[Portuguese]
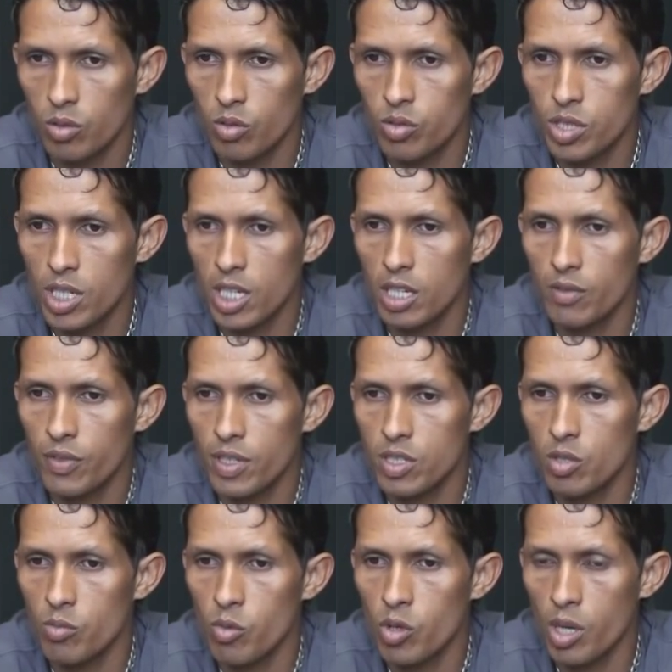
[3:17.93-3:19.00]
todos querendo
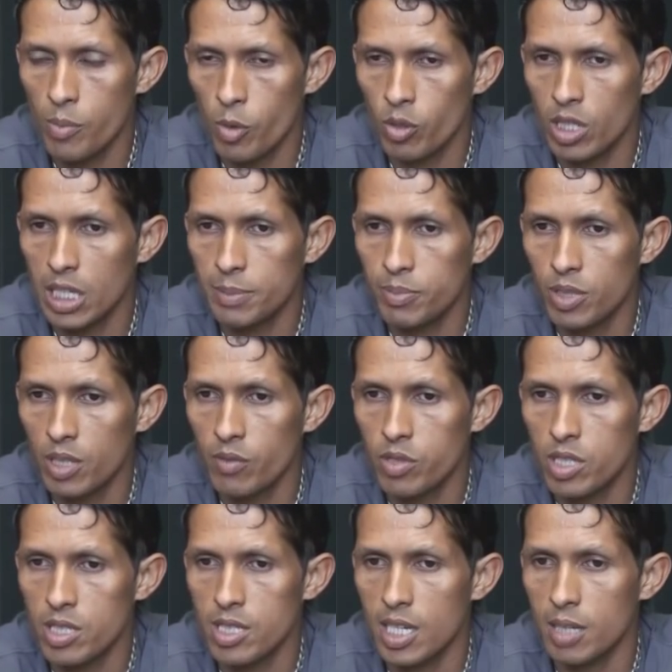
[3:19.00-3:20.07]
fazer um bom campeonato, porque
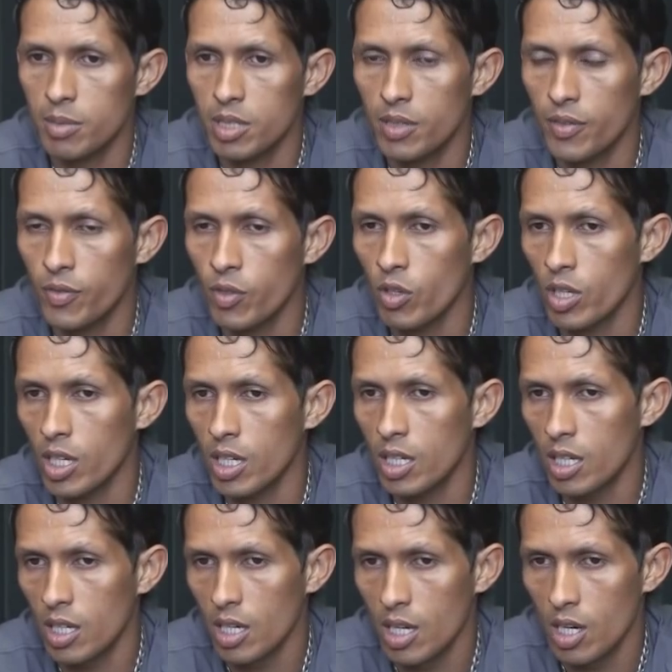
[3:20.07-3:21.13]
você sabe que fora
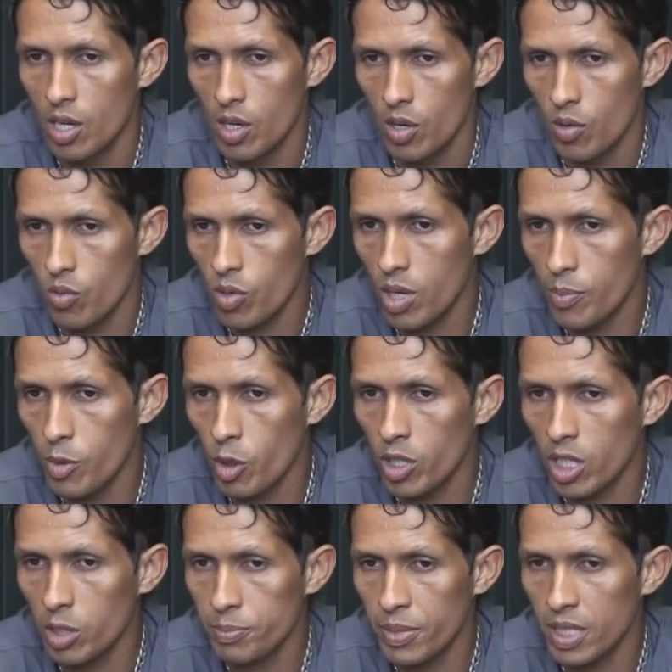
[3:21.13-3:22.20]
o
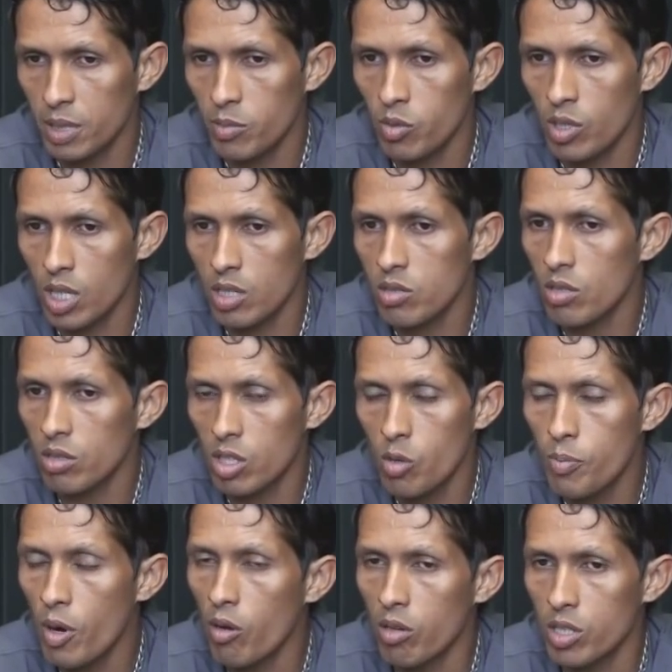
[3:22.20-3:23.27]
campeonato pernambucano só
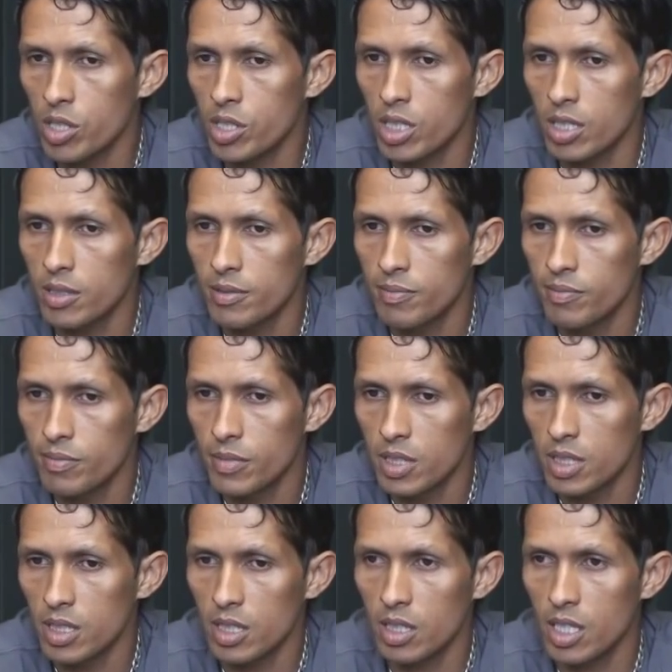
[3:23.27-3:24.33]
tem o paulista
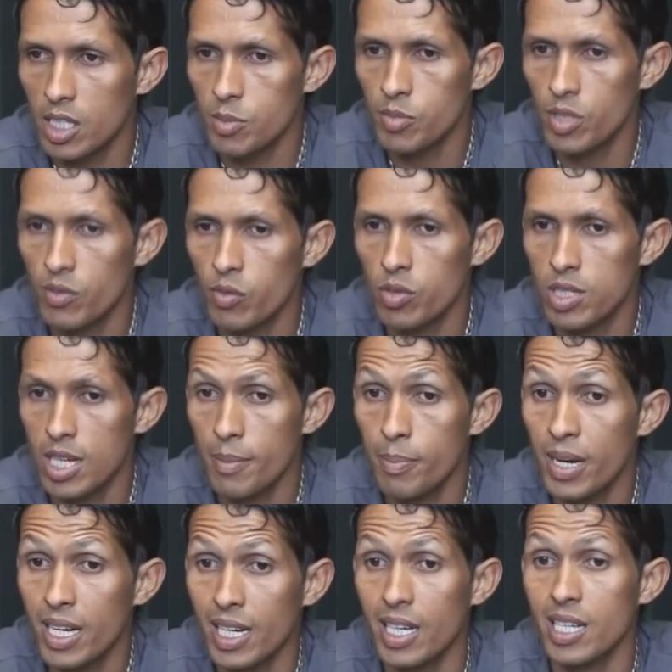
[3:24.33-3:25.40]
em termos que você
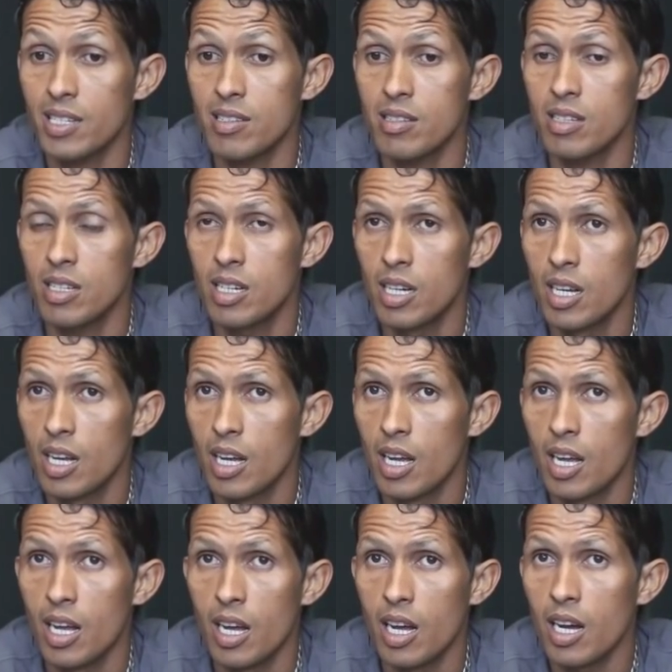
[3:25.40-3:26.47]
aparece uh,
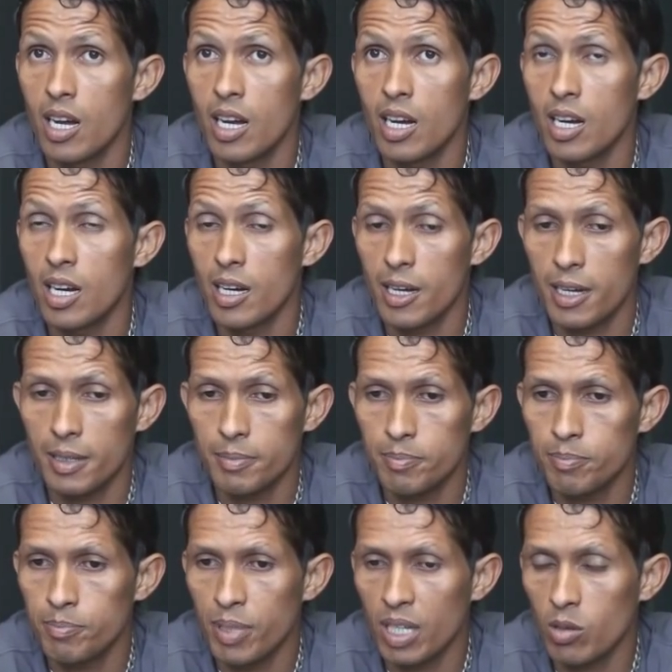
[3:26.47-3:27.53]
ah,
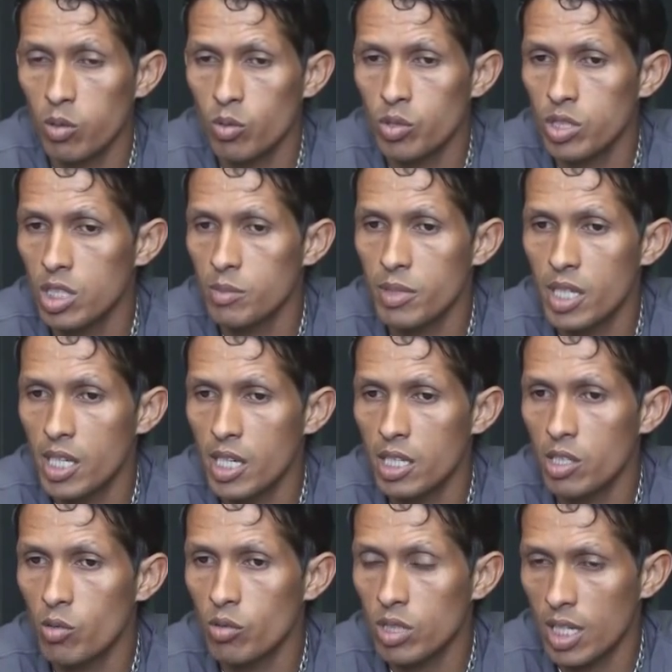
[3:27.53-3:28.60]
para todos os times
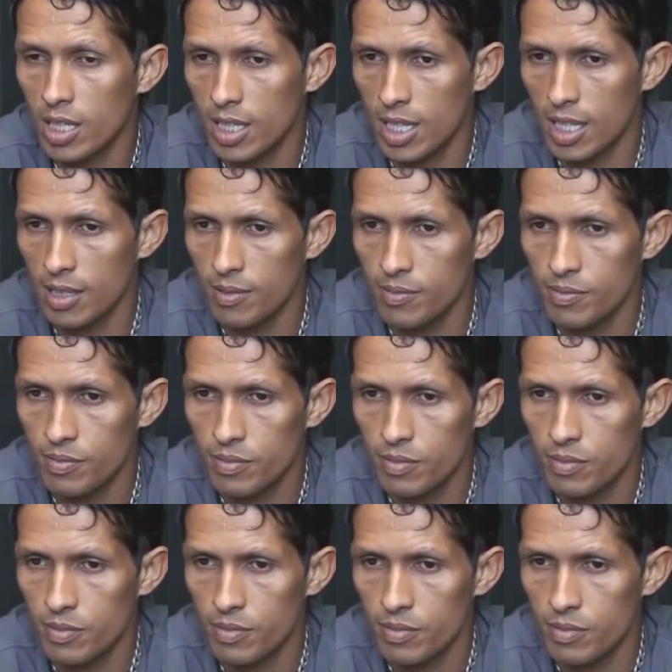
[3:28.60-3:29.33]
querer te contratar.